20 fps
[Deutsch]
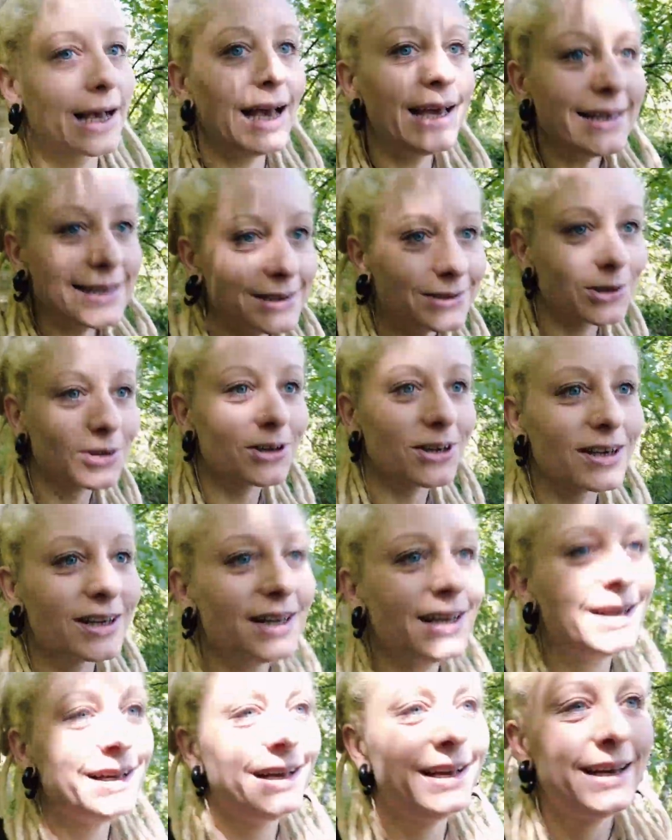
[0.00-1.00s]
reicht doch,
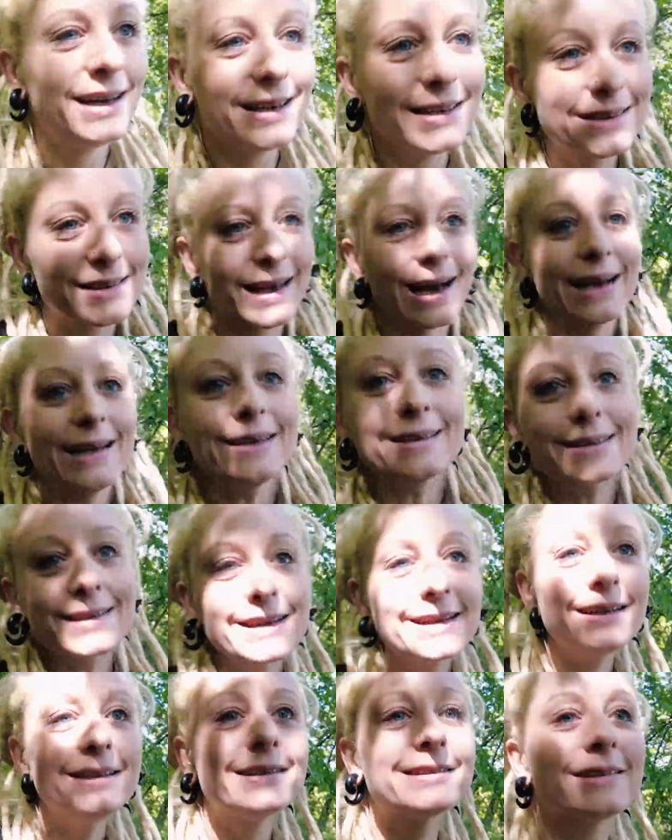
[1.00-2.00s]
es reicht
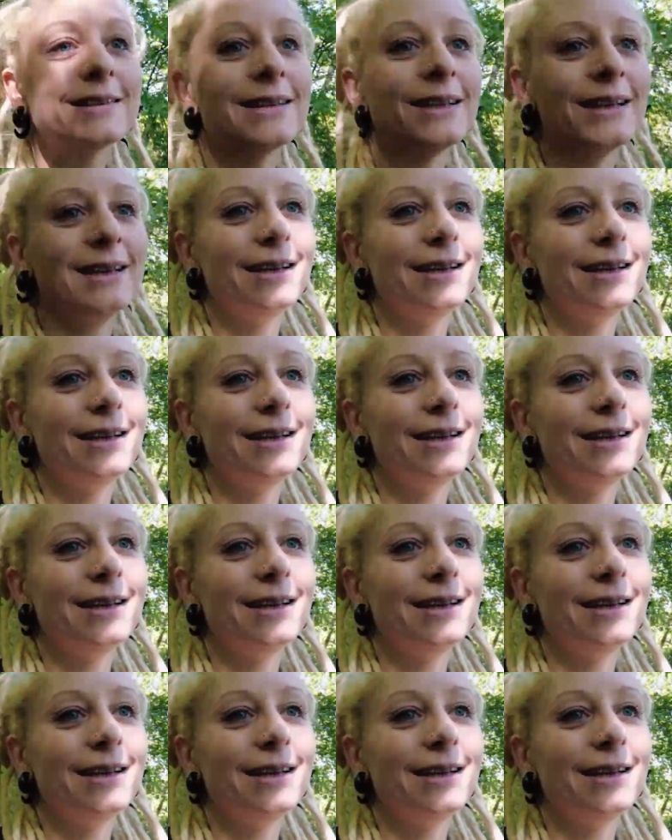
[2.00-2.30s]
halt,